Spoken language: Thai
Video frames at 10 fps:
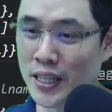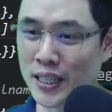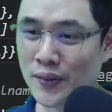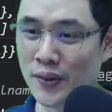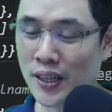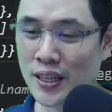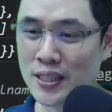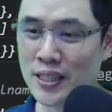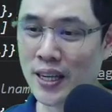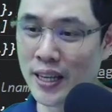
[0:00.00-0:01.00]
นะครับโดยการ
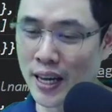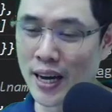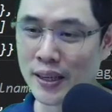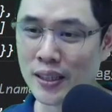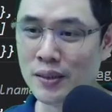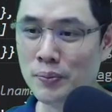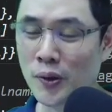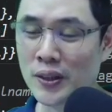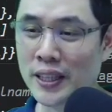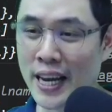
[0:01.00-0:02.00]
ใช้ React นะครับบ
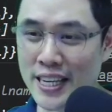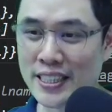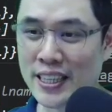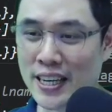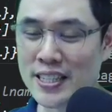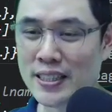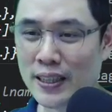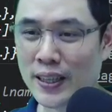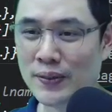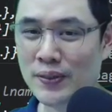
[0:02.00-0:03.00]
น Next.js
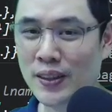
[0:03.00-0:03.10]
นะครับ